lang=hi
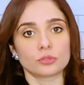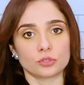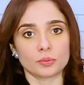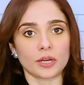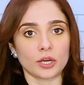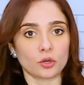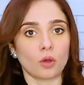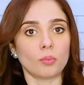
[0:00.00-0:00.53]
जो
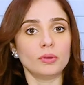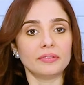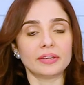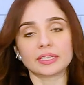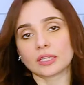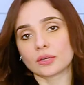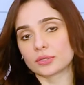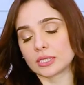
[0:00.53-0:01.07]
मेरा नॉर्मल
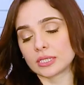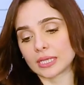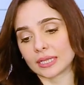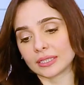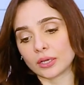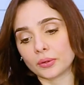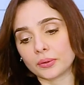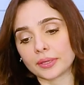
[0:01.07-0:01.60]
वेट था उससे
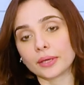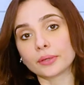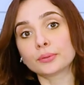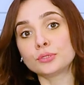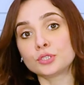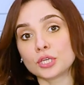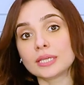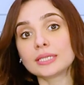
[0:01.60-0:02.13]
ज़्यादा हो गया और
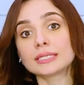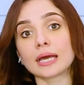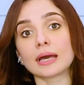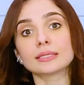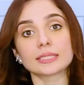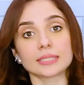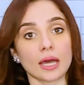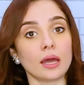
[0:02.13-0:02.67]
कुछ छः
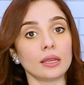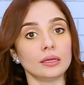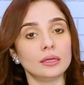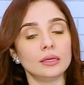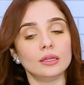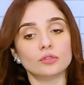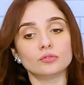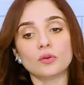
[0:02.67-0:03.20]
सात साल
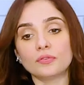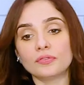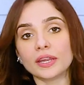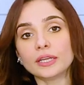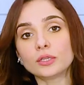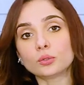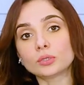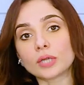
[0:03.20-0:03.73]
वो
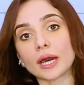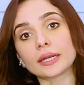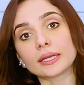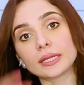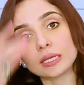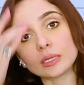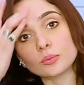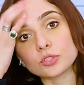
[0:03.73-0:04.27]
वेट
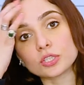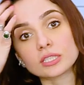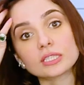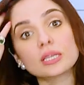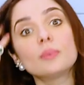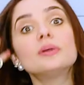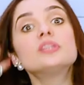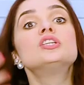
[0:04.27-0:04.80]
उतारने की मुझे
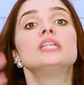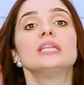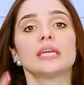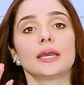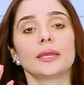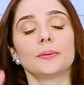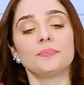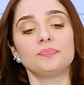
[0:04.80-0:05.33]
समझ ही
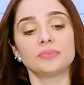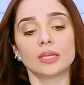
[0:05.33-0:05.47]
नहीं आई